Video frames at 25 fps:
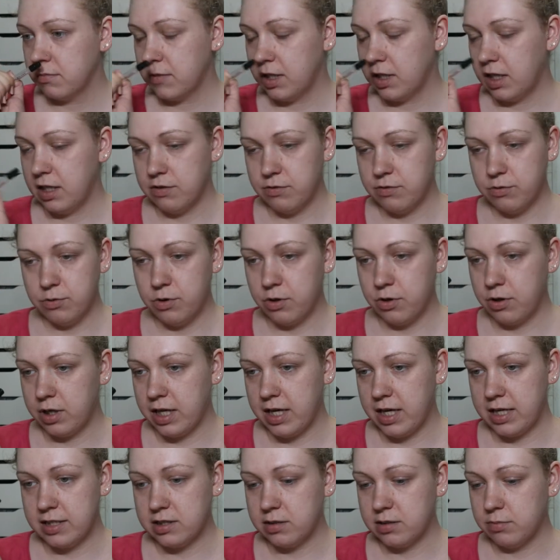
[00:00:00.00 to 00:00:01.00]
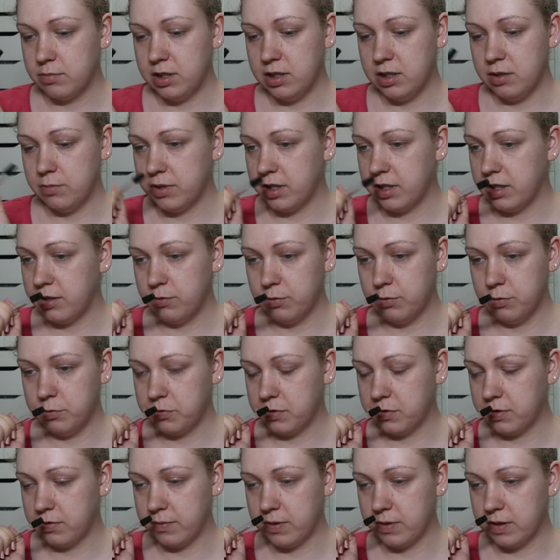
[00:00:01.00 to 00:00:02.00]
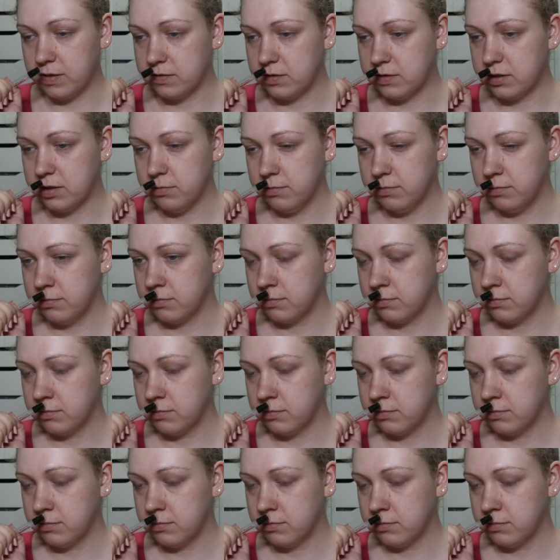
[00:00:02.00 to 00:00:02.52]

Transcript: Hier ist nur noch echt minimal Duft quasi